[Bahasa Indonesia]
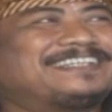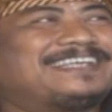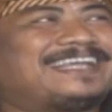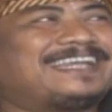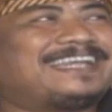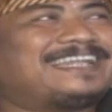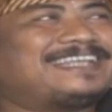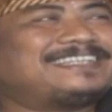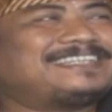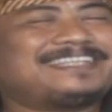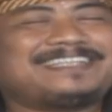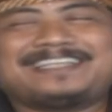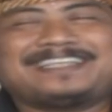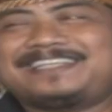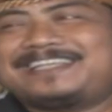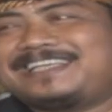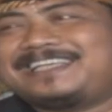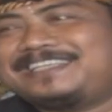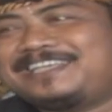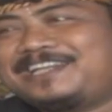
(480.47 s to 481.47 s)
ada
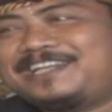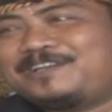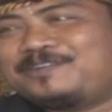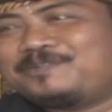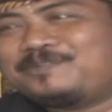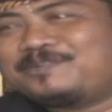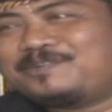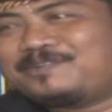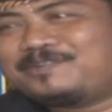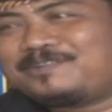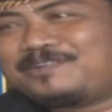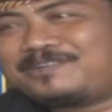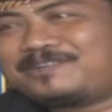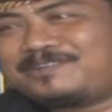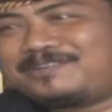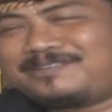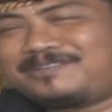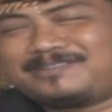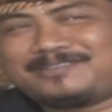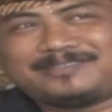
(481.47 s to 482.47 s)
janji-janji leluhur
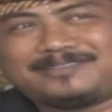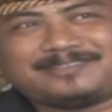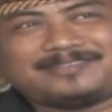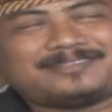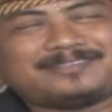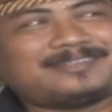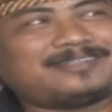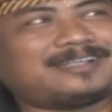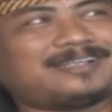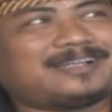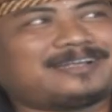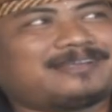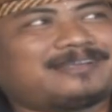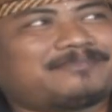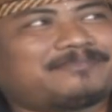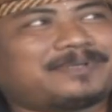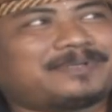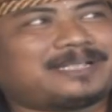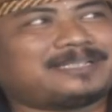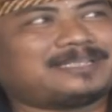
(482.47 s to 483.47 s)
yang
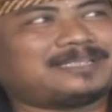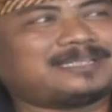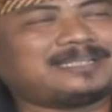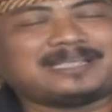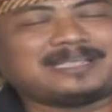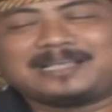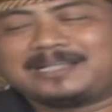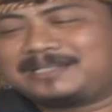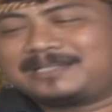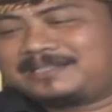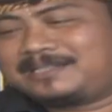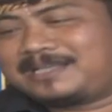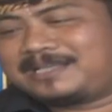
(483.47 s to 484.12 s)
nampaknya yang